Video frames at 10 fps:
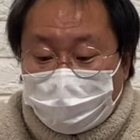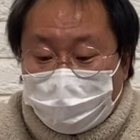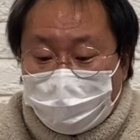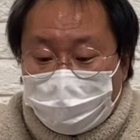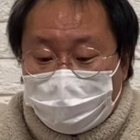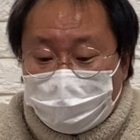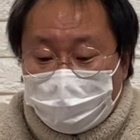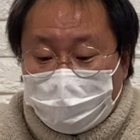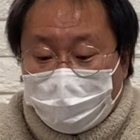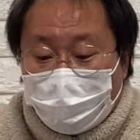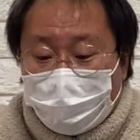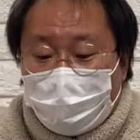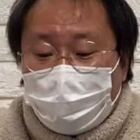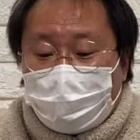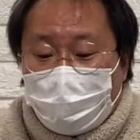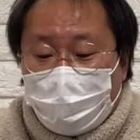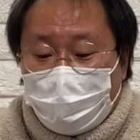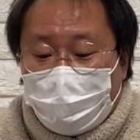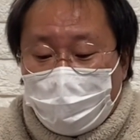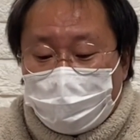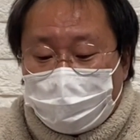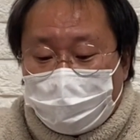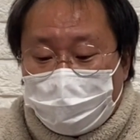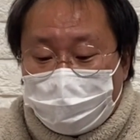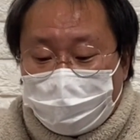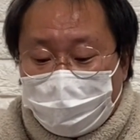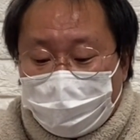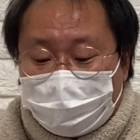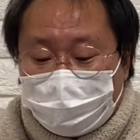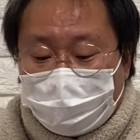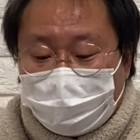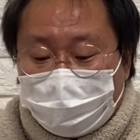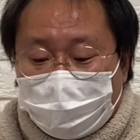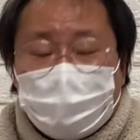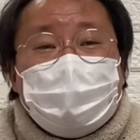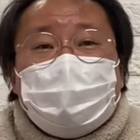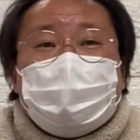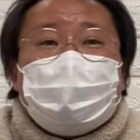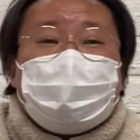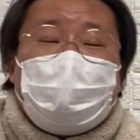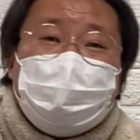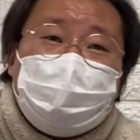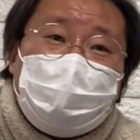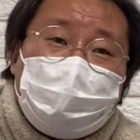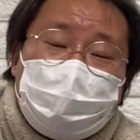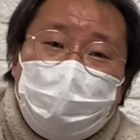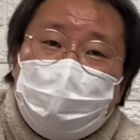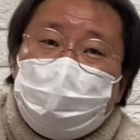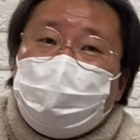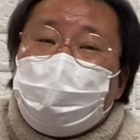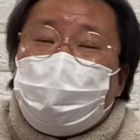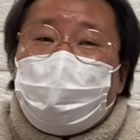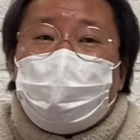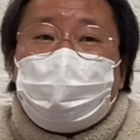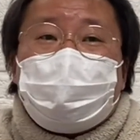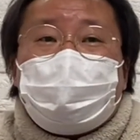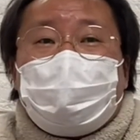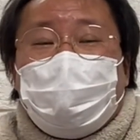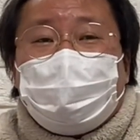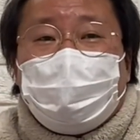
오늘 이 여호와의 궤에서 이제 그 다윗 왕이 궤를 옮기고 갈